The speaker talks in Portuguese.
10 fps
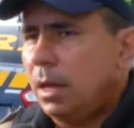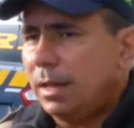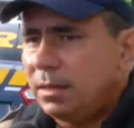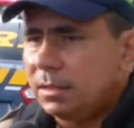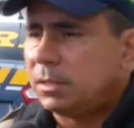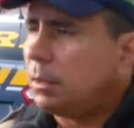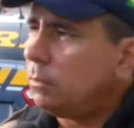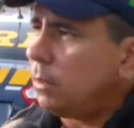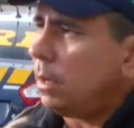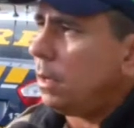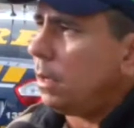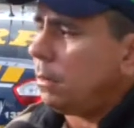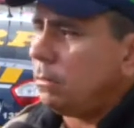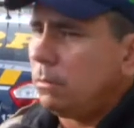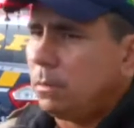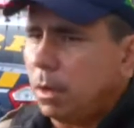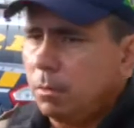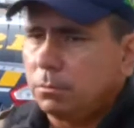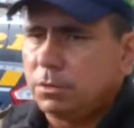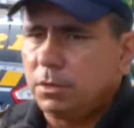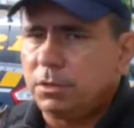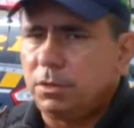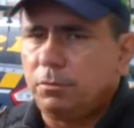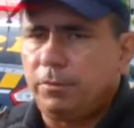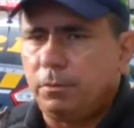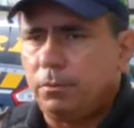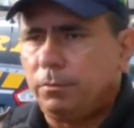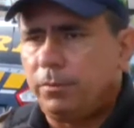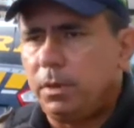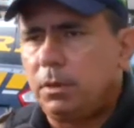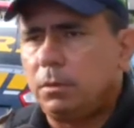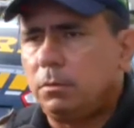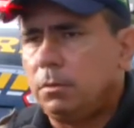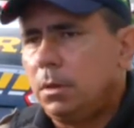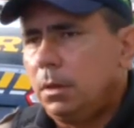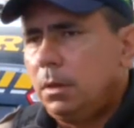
atenção ao, ao dirigir o, o veículo,